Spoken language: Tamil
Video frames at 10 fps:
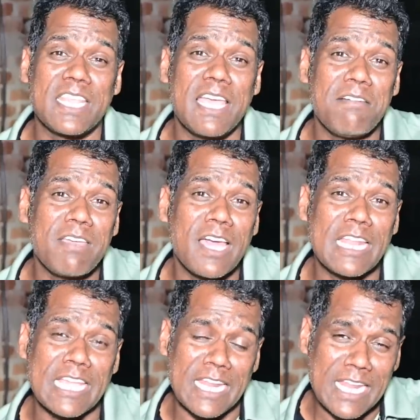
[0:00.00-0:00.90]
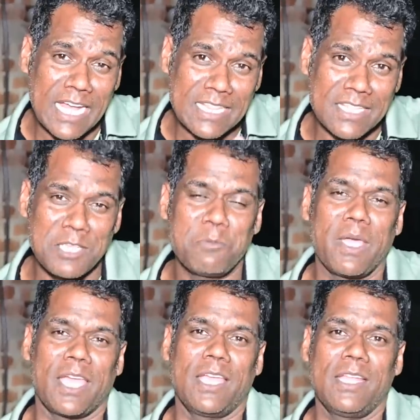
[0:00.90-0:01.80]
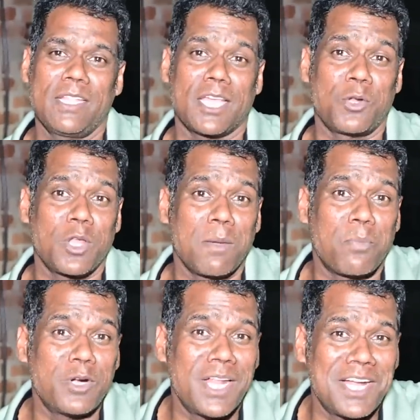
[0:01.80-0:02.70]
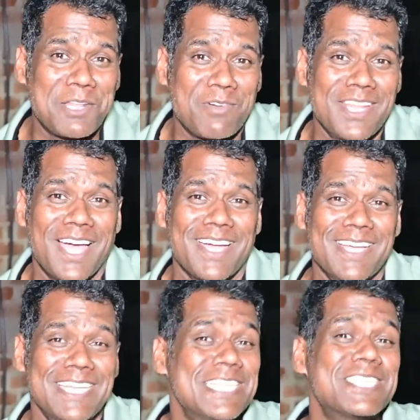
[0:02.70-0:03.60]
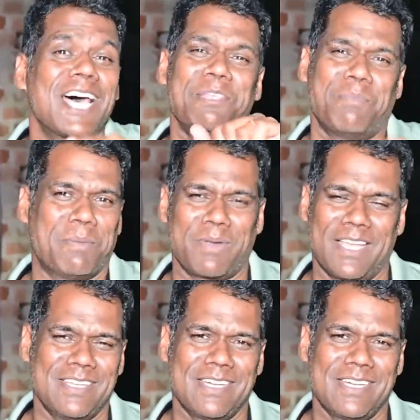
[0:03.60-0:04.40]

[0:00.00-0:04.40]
தேவையான எல்லாத்தையுமே தன்னுடைய பொண்டாட்டி வழியாக சாதிப்பாப்புல